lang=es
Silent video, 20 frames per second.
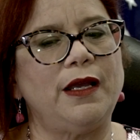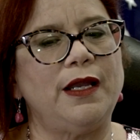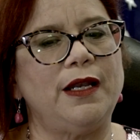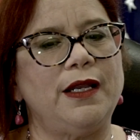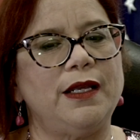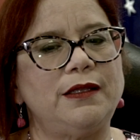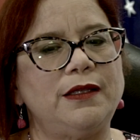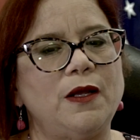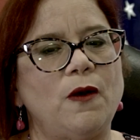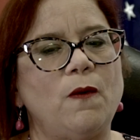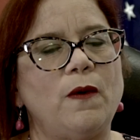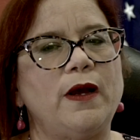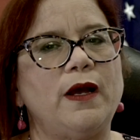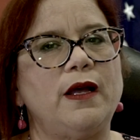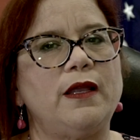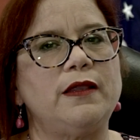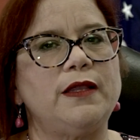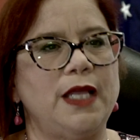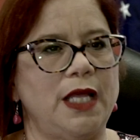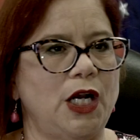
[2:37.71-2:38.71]
Él
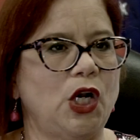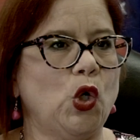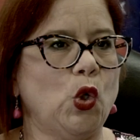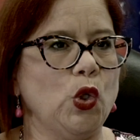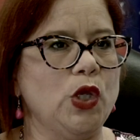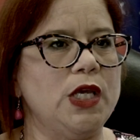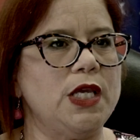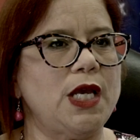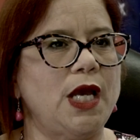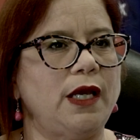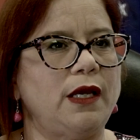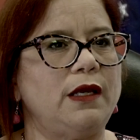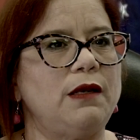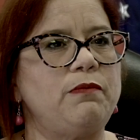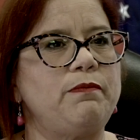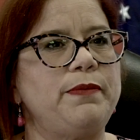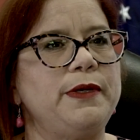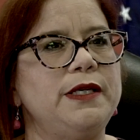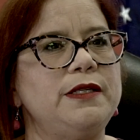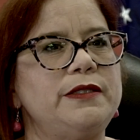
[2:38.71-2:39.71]
estaba de rodillas en
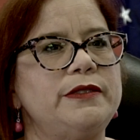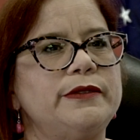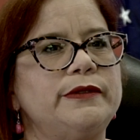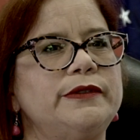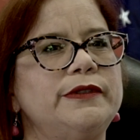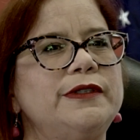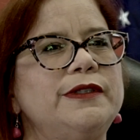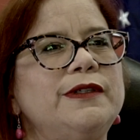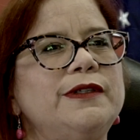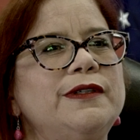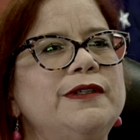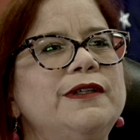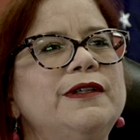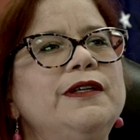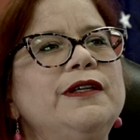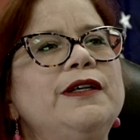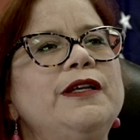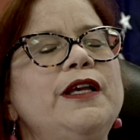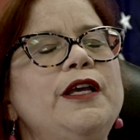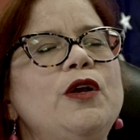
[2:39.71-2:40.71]
el piso
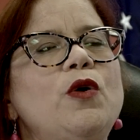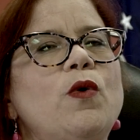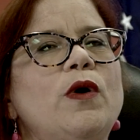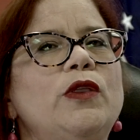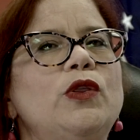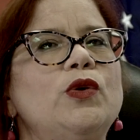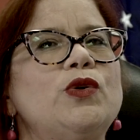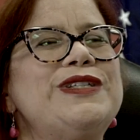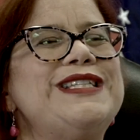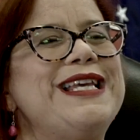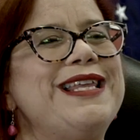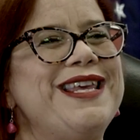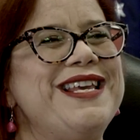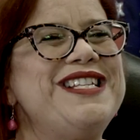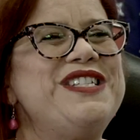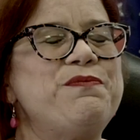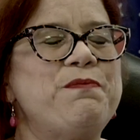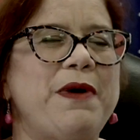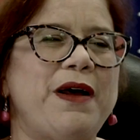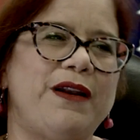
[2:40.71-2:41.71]
y cuando se
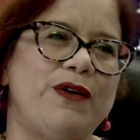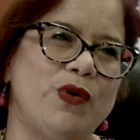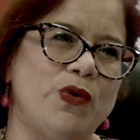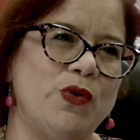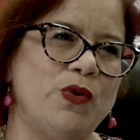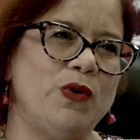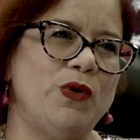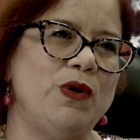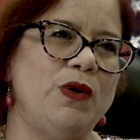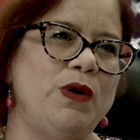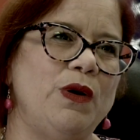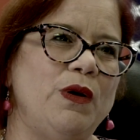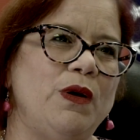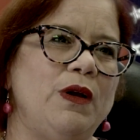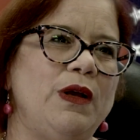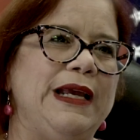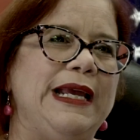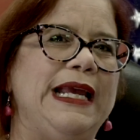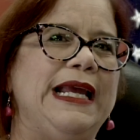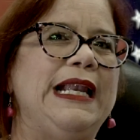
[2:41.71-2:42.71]
disparó,
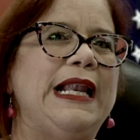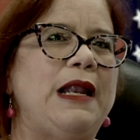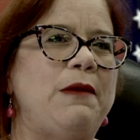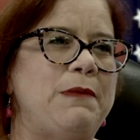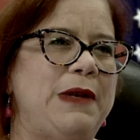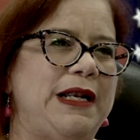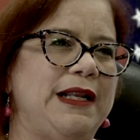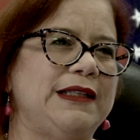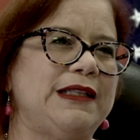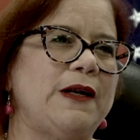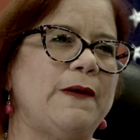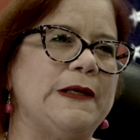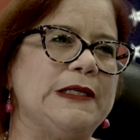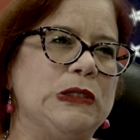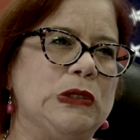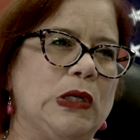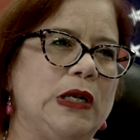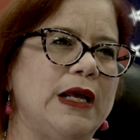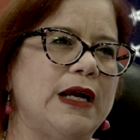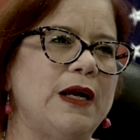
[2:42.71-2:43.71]
el alma le
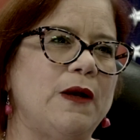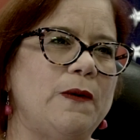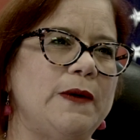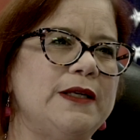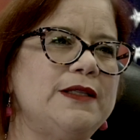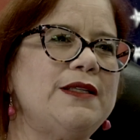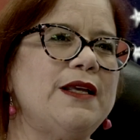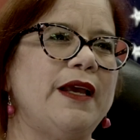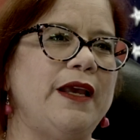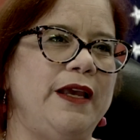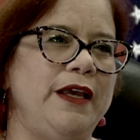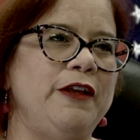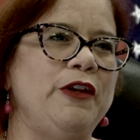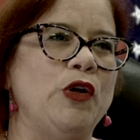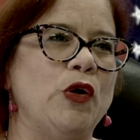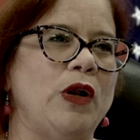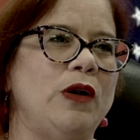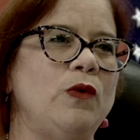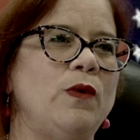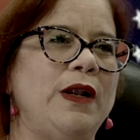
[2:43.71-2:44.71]
atravesó la cabeza e
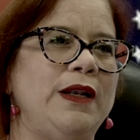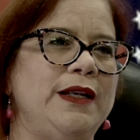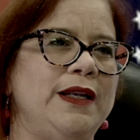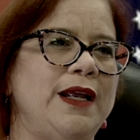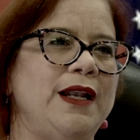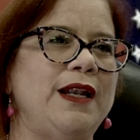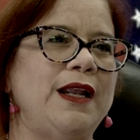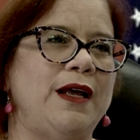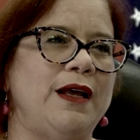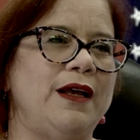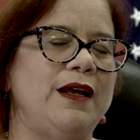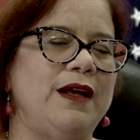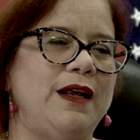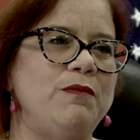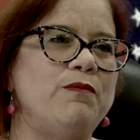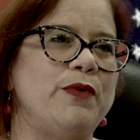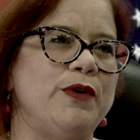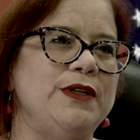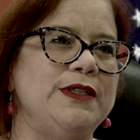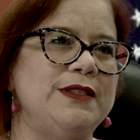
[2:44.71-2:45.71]
hirió al guardia,
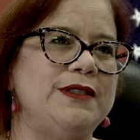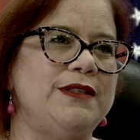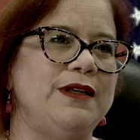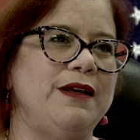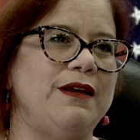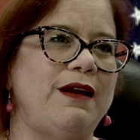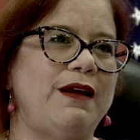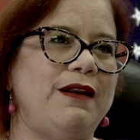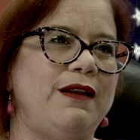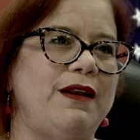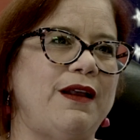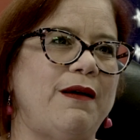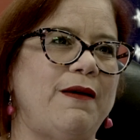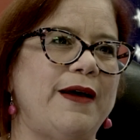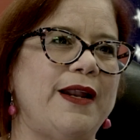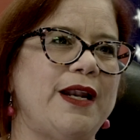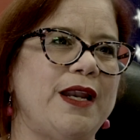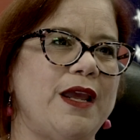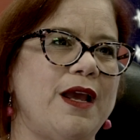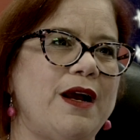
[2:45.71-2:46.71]
al policía en la
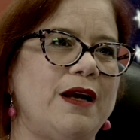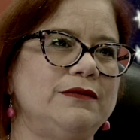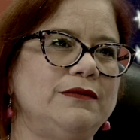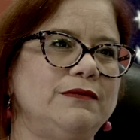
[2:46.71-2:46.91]
barriga.